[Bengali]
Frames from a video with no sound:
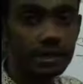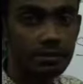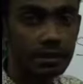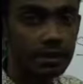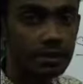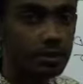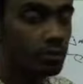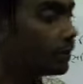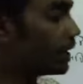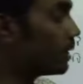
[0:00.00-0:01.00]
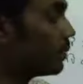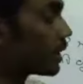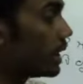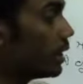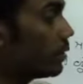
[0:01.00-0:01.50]
কে ডিভাইডেড করবে এবং
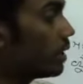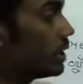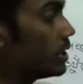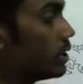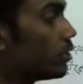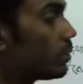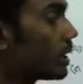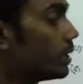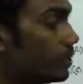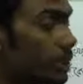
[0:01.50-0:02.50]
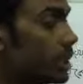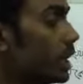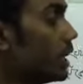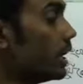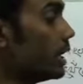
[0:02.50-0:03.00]
ইকুয়াল জিরো মানে হচ্ছে
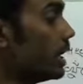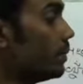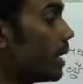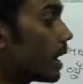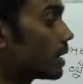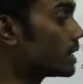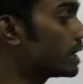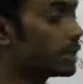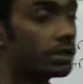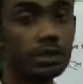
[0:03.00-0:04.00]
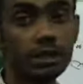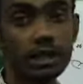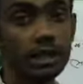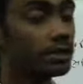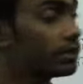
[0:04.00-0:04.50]
এই ভাগশেষ অর্থাৎ
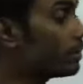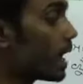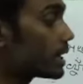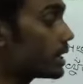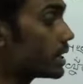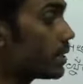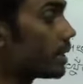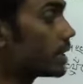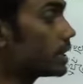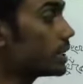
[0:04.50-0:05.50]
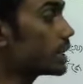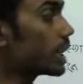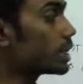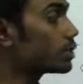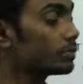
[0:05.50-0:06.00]
এখানে যদি ভাগশেষের মানটা সেটা
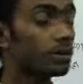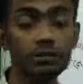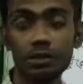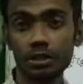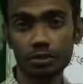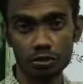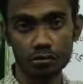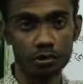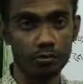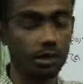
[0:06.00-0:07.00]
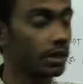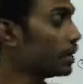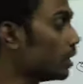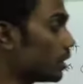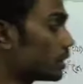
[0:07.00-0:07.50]
কার সমান হবে জিরো সমান হবে
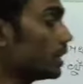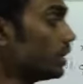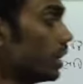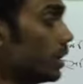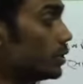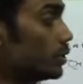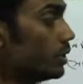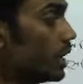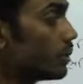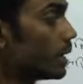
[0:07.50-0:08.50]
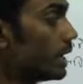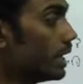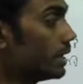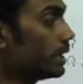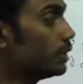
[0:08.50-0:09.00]
অর্থাৎ যদি আমরা
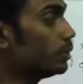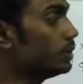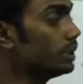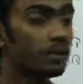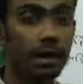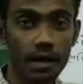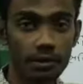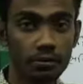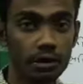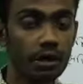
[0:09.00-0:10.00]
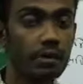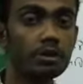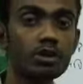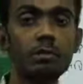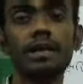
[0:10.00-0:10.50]
এন কে দুই দিয়ে ভাগ করে কারণ
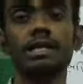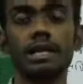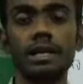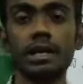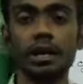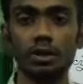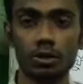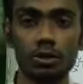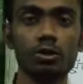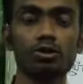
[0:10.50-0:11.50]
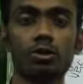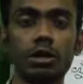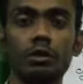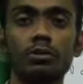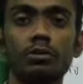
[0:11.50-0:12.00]
আমরা সবাই জানি যোগ
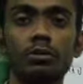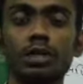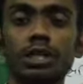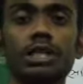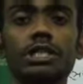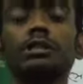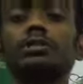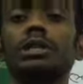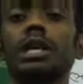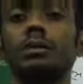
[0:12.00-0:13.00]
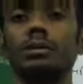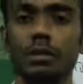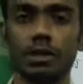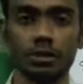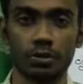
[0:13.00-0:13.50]
সংখ্যাগুলো নিঃশেষে দুই দ্বারা
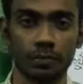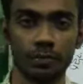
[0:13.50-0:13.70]
বিভাজ্য